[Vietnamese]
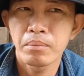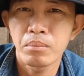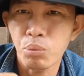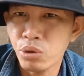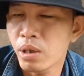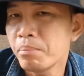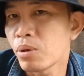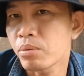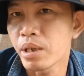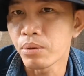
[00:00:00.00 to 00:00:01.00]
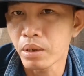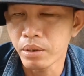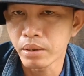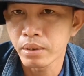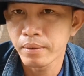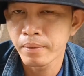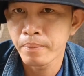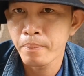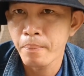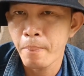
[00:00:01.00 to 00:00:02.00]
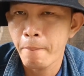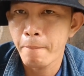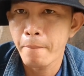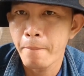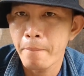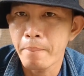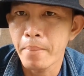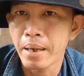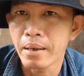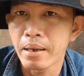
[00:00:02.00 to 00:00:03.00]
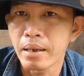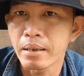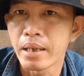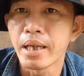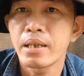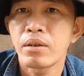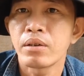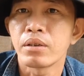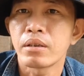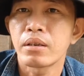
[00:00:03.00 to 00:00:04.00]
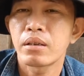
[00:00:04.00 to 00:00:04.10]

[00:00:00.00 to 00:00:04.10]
một sớm một chiều rồi mà để cho người